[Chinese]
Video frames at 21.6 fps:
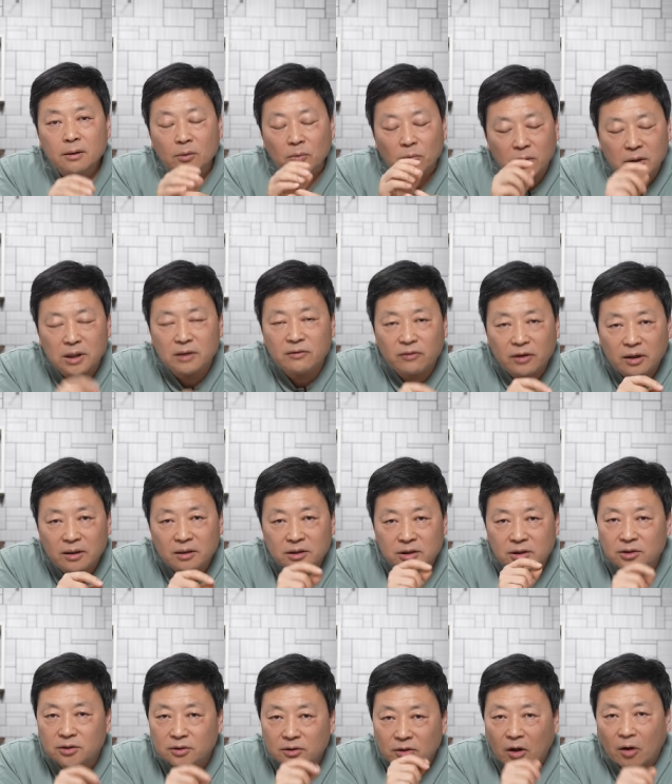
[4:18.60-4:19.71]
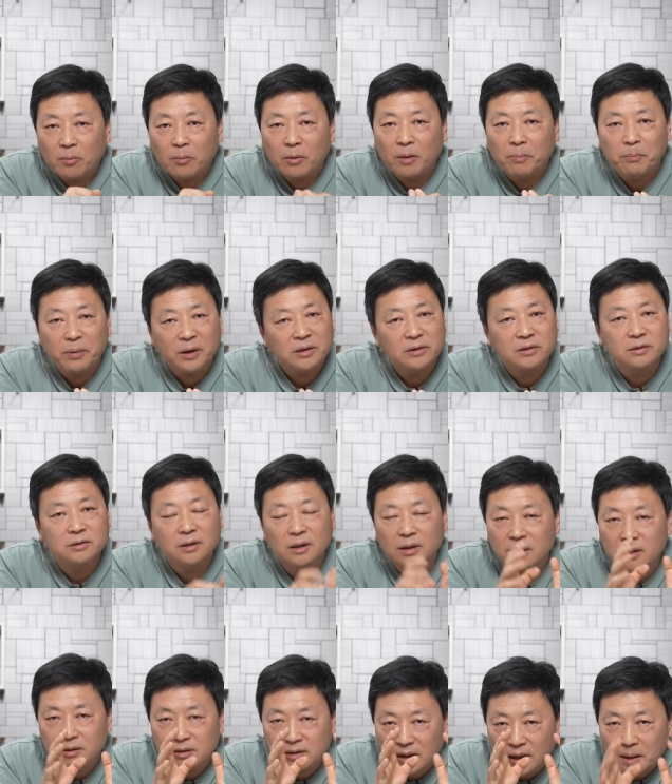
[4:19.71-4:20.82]
我认为，其实老毛本质上
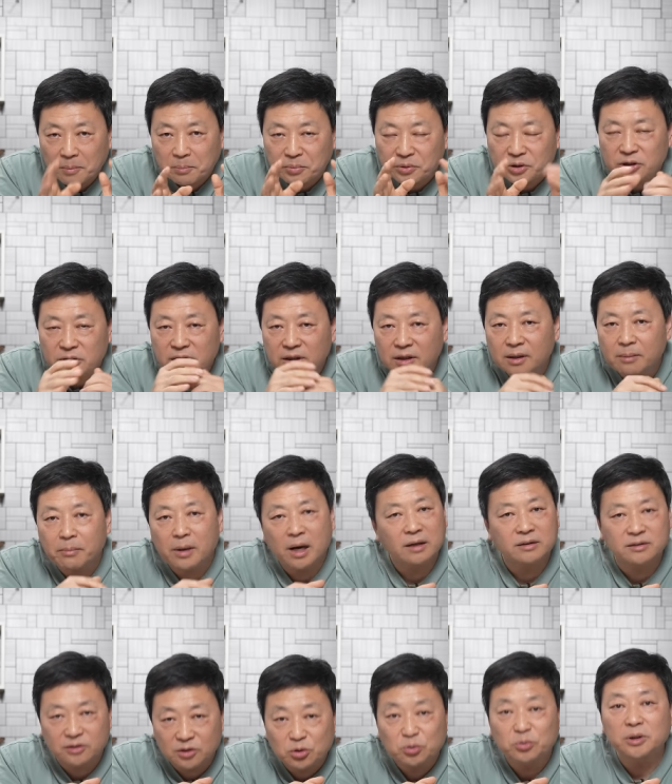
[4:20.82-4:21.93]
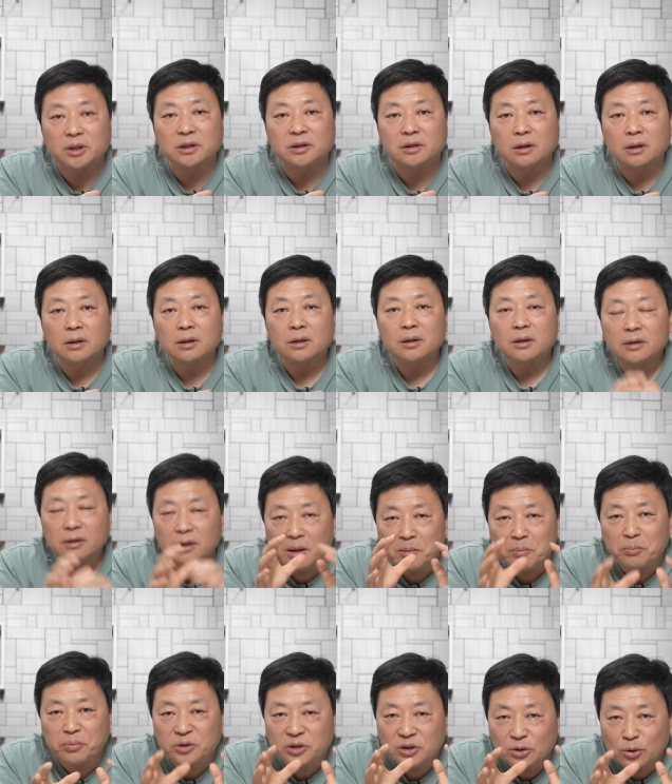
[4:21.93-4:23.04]
也不是一个马克思主义者，更
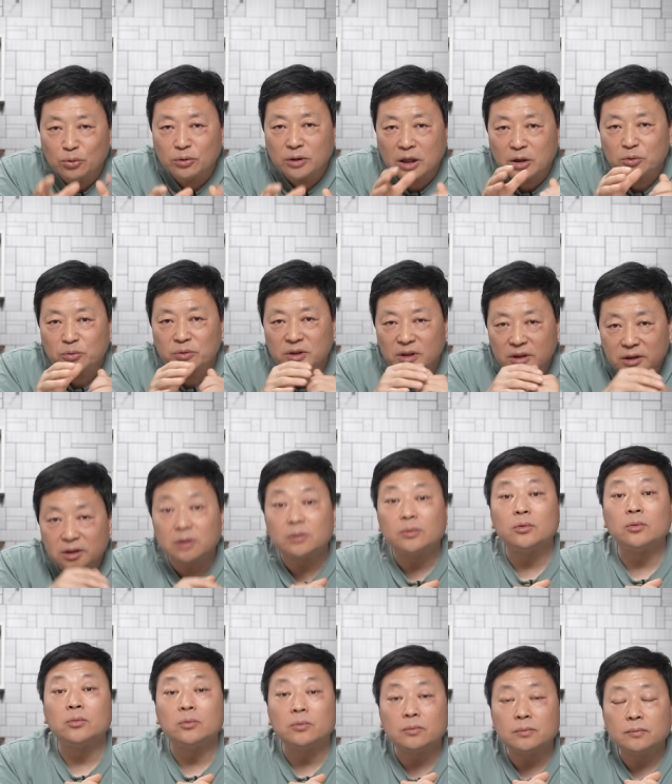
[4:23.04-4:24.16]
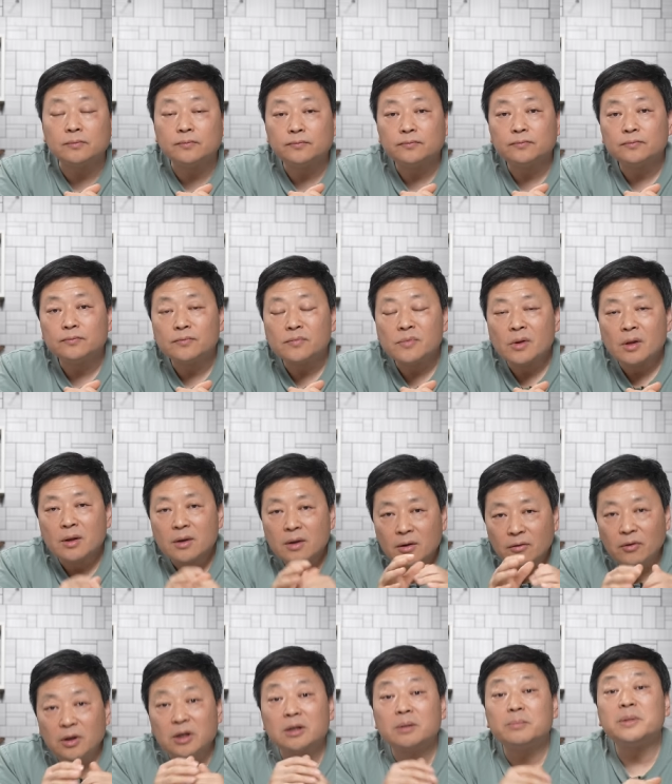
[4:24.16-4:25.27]
不是共产主义的信徒。
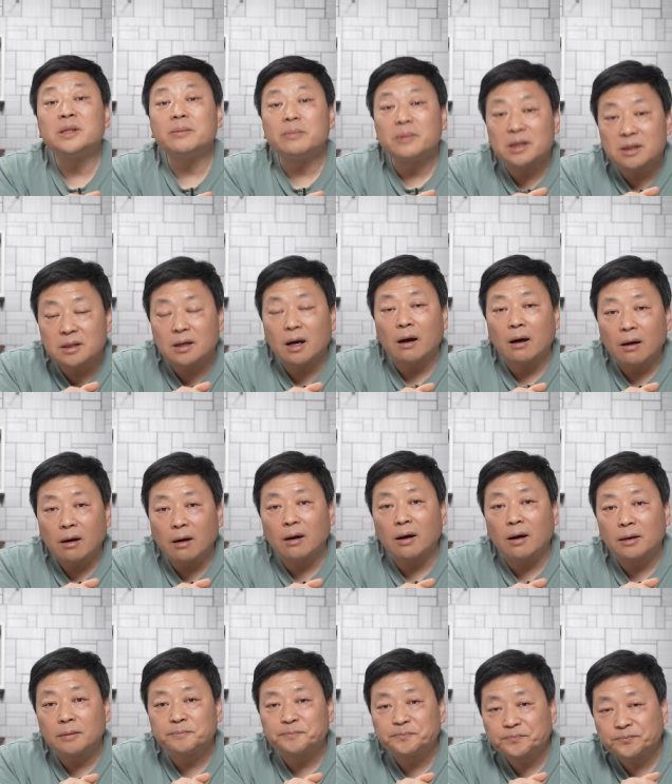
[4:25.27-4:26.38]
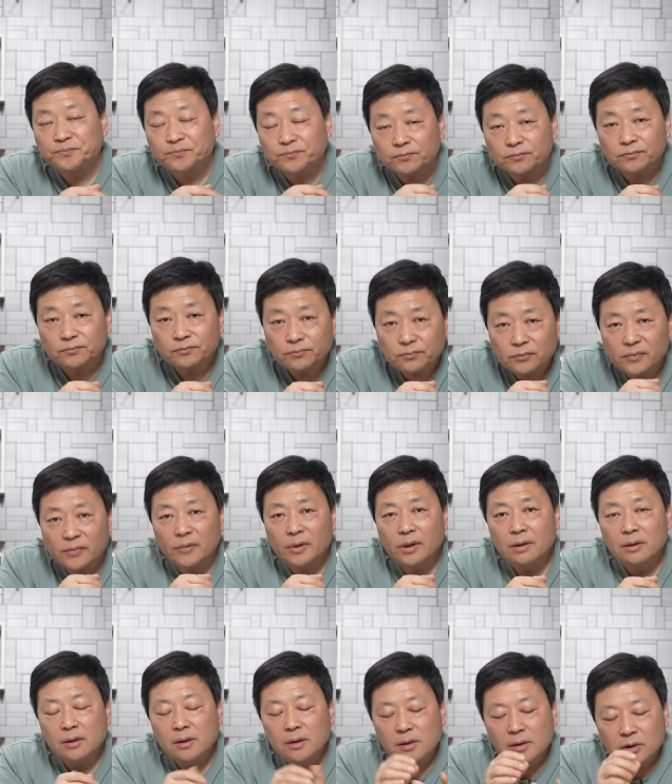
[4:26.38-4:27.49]
为什么这么讲啊？
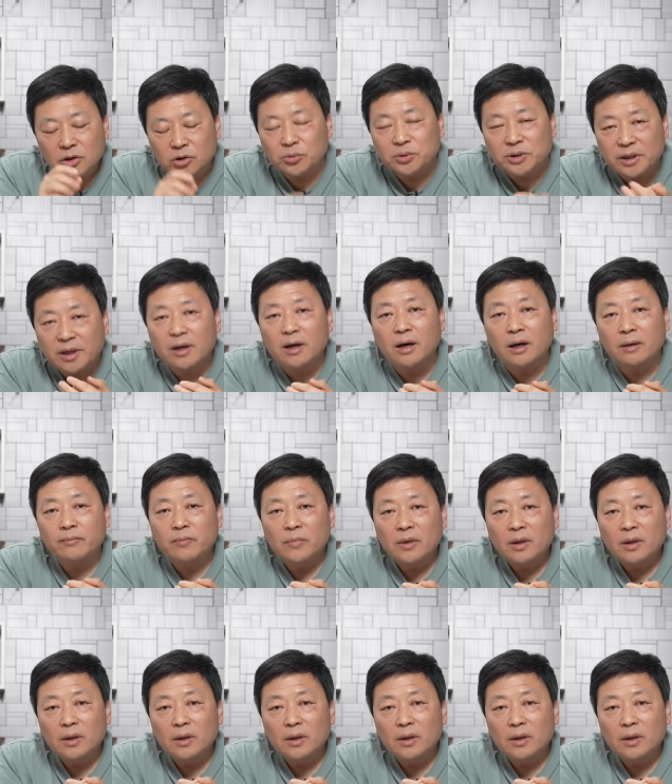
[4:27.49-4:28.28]
首先啊，